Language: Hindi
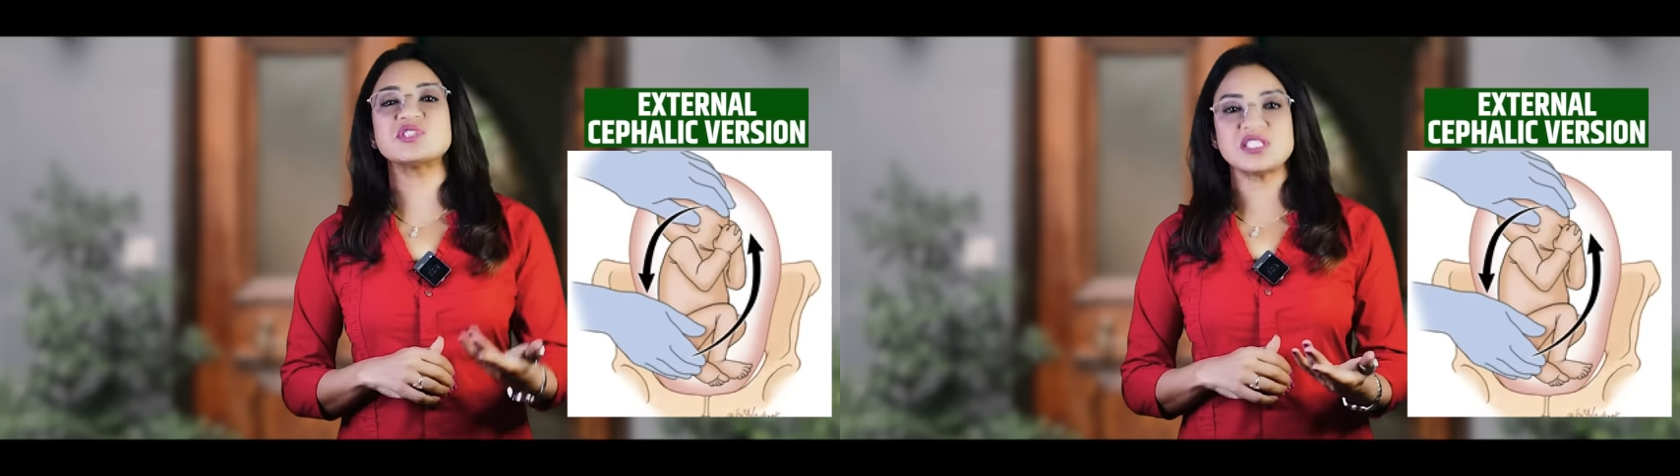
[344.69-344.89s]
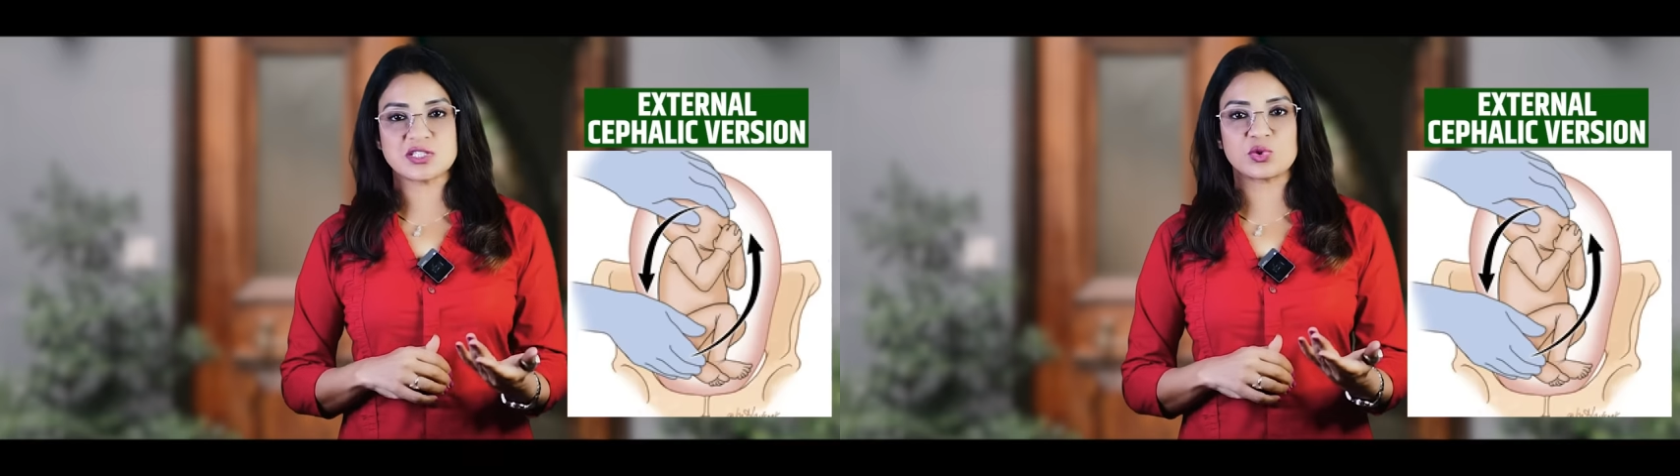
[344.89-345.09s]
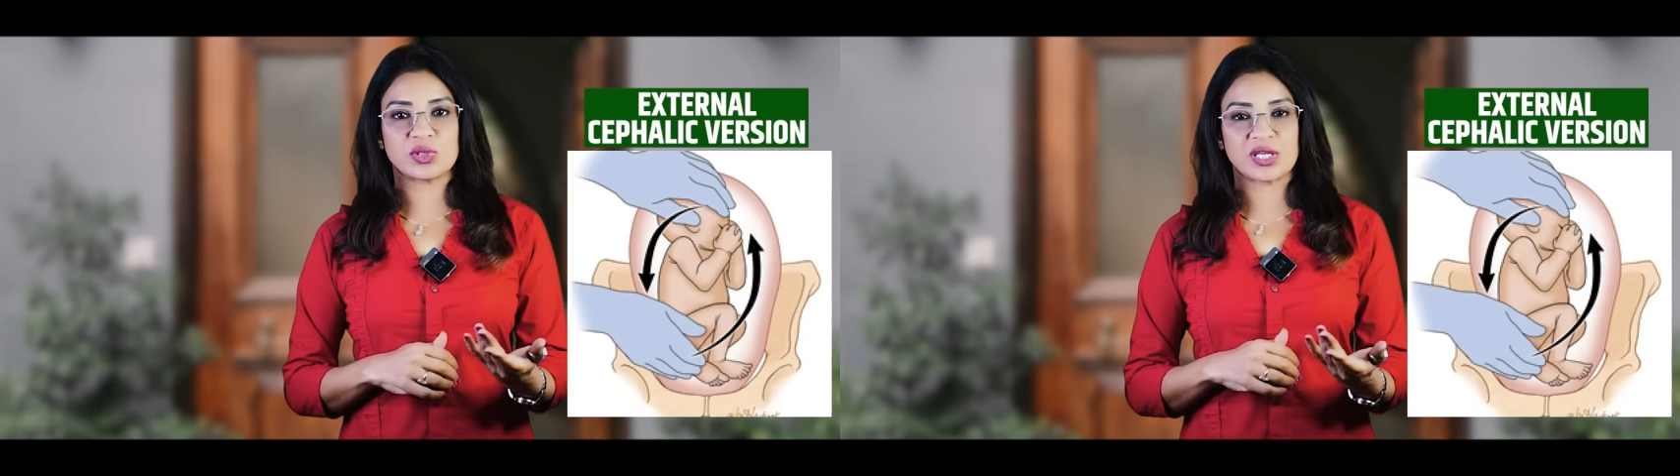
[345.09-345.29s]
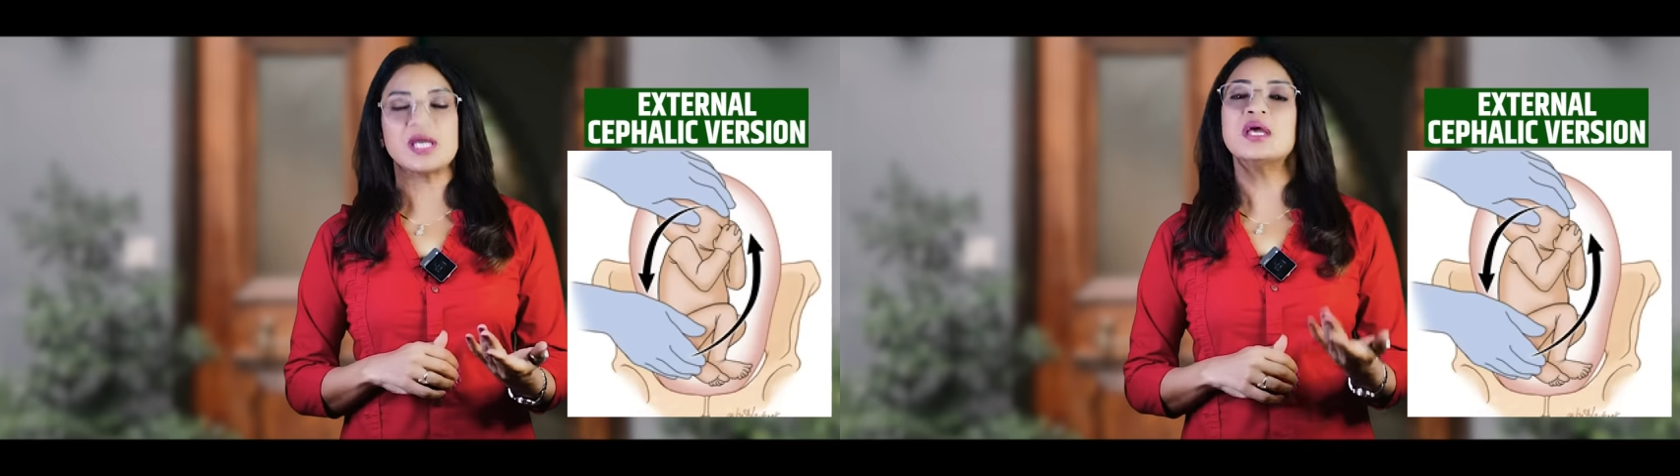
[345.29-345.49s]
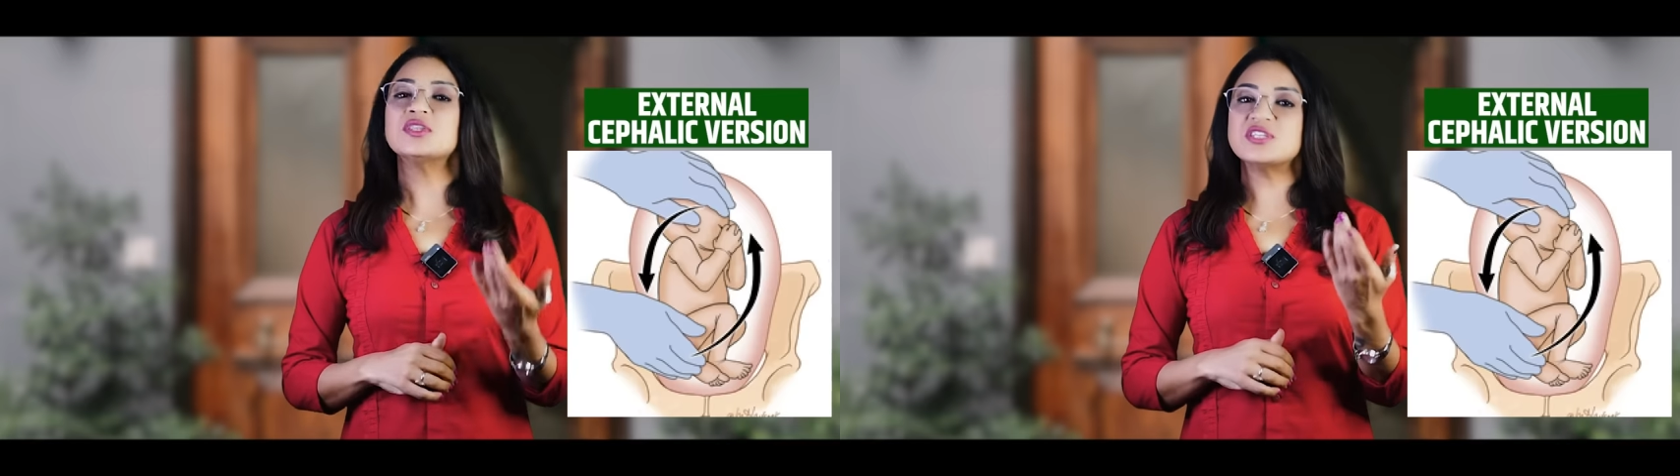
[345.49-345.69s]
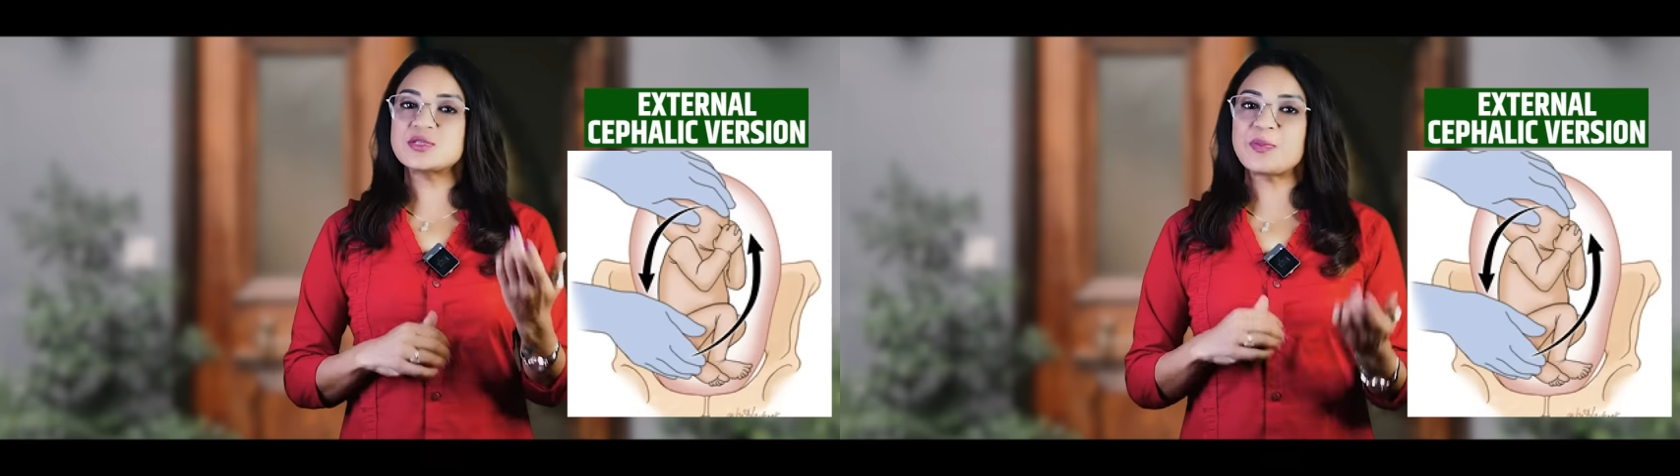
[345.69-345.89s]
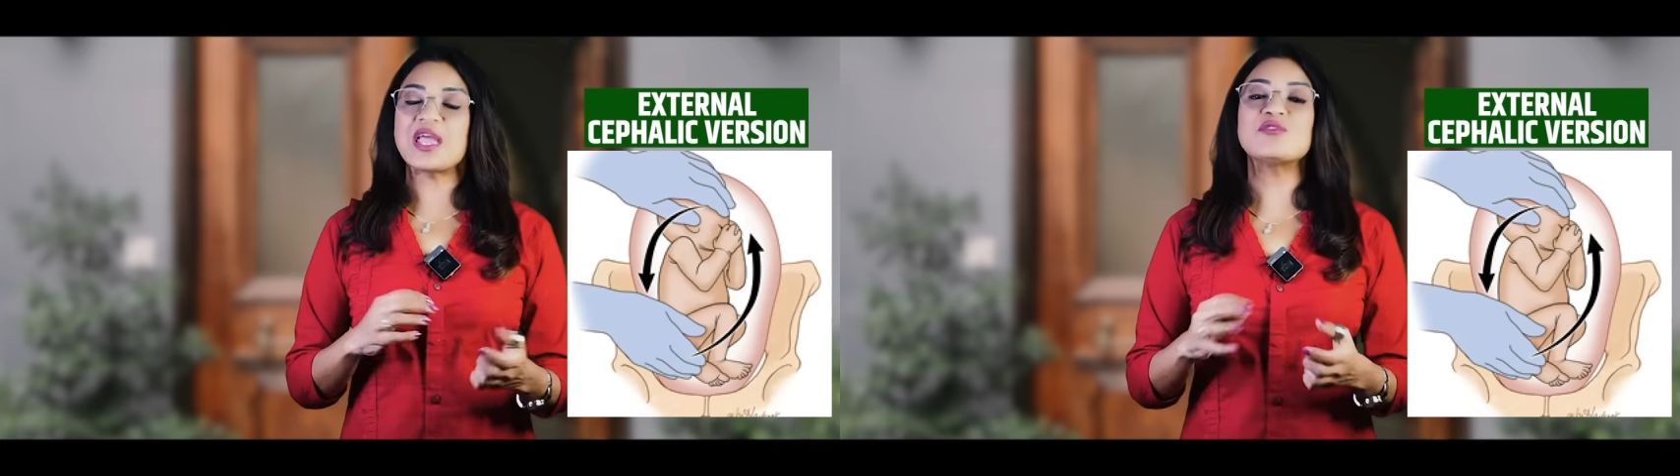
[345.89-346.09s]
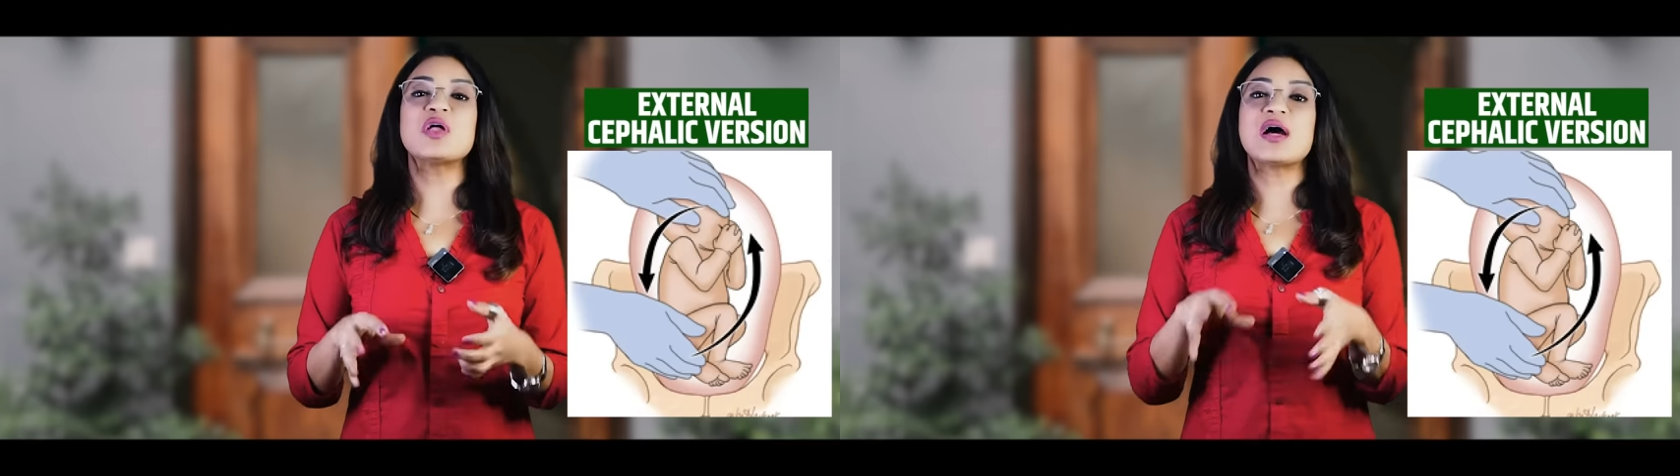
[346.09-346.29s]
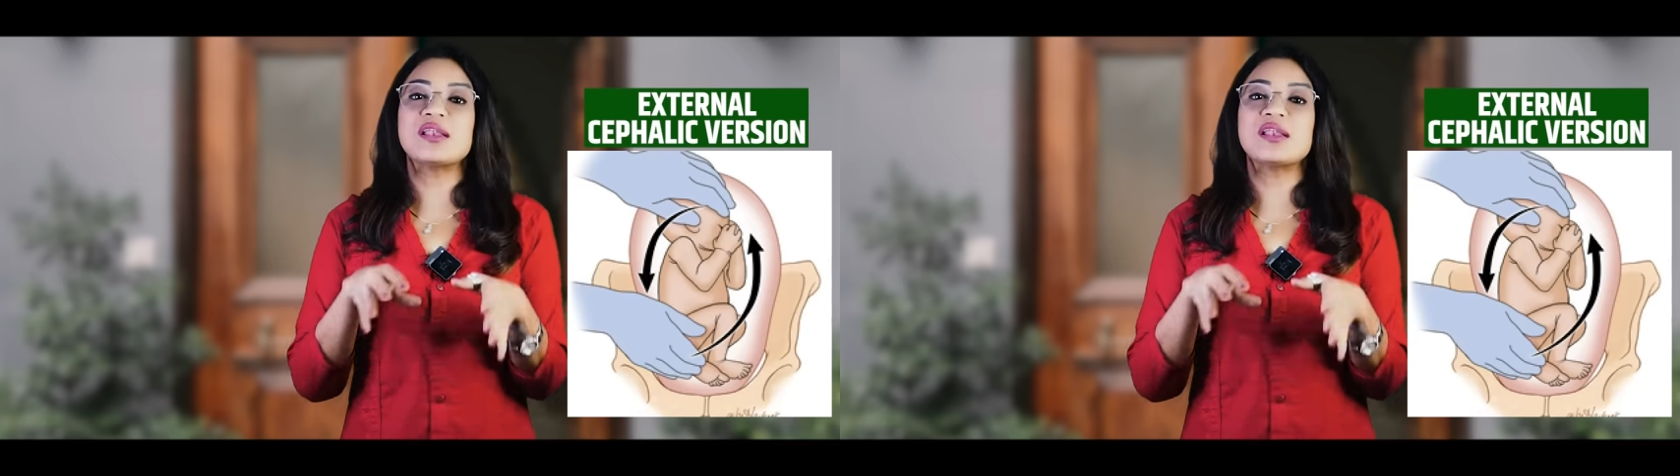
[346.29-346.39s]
प्रोसीजर्स होते हैं जिसमें या फिर